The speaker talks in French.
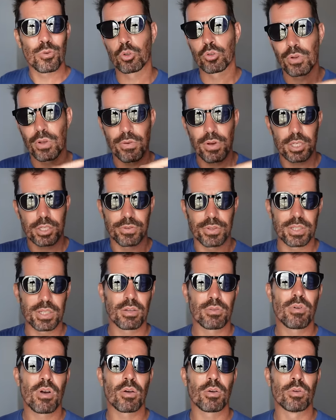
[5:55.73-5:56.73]
Donc je vais voir, je vais
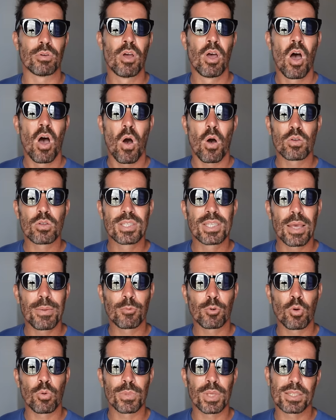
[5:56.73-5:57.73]
essayer de voir euh, en
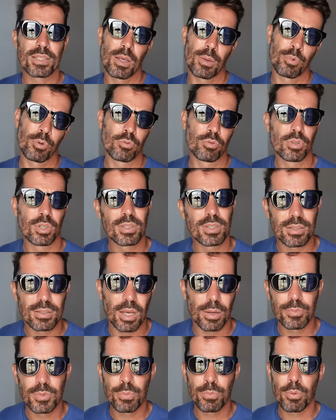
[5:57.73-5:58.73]
zen combien ça peut coûter. Ça
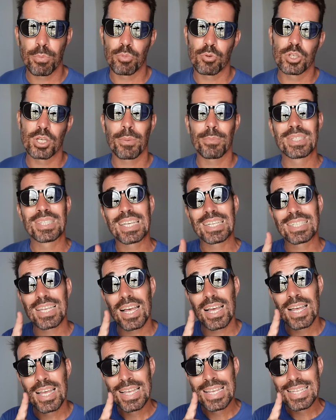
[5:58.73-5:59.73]
sera un petit peu plus cher, mais ça
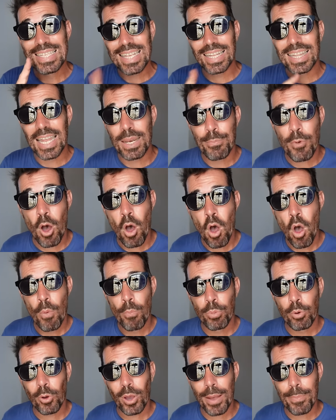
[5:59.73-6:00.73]
sera certainement plus